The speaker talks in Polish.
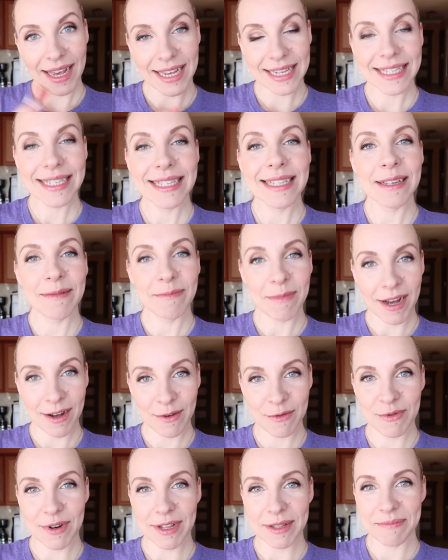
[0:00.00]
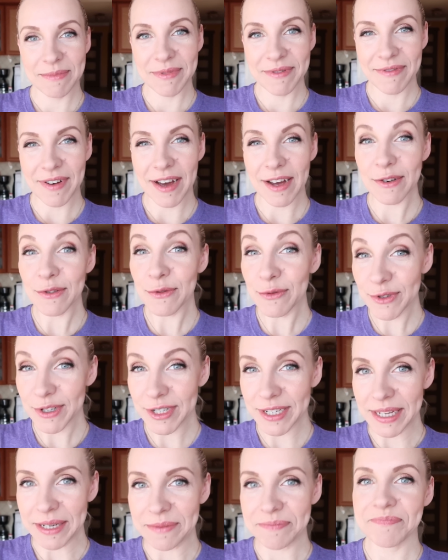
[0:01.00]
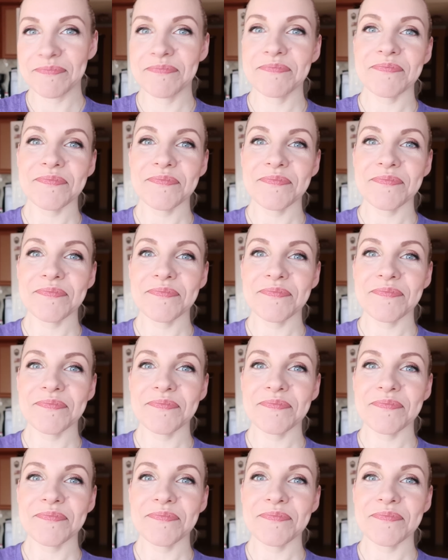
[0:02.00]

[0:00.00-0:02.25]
A z tym akurat bywa różnie.